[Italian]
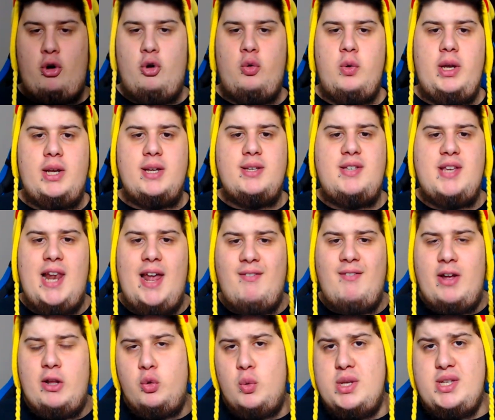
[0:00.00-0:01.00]
qui che si leva
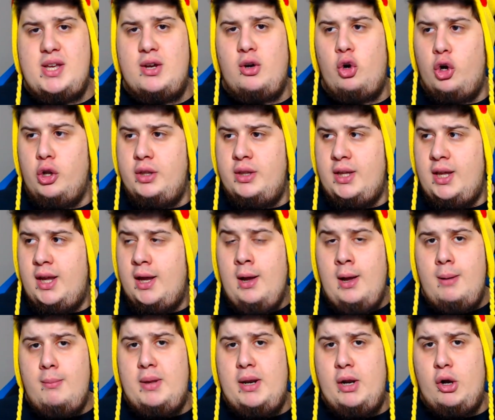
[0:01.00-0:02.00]
in due secondi.
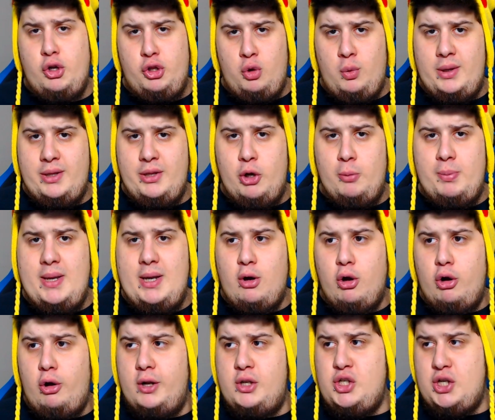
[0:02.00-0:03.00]
Mi ricordo quando ero
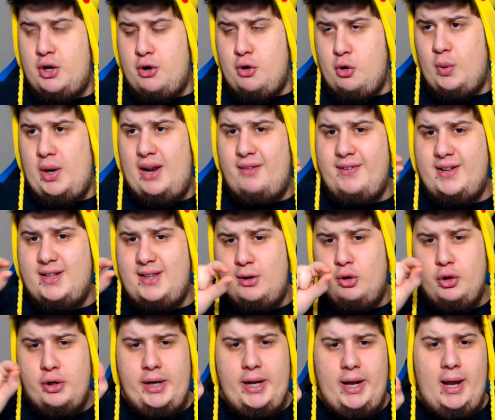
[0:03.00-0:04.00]
piccolo che c'erano quelle fatte
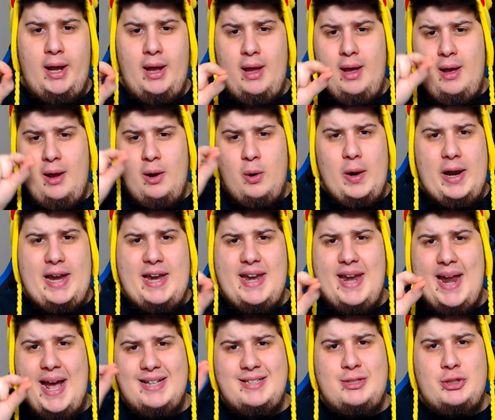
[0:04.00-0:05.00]
con quel
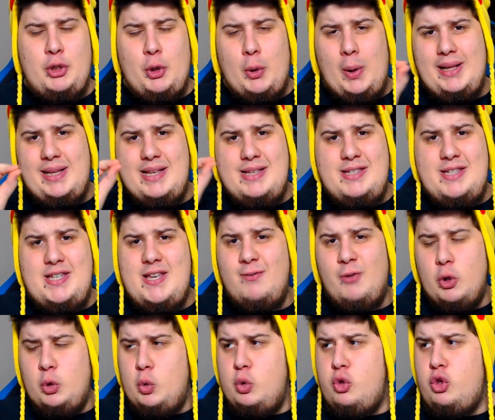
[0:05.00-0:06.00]
nastro
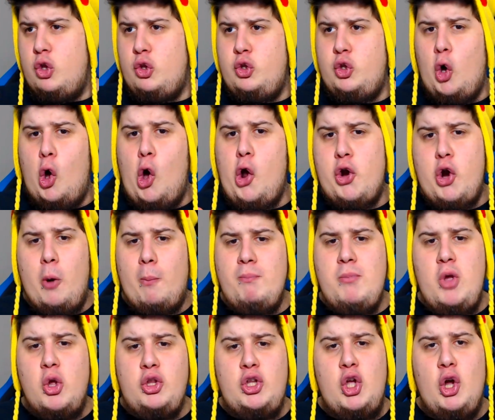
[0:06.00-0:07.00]
adesivo tutto intorno. Oh mio Dio,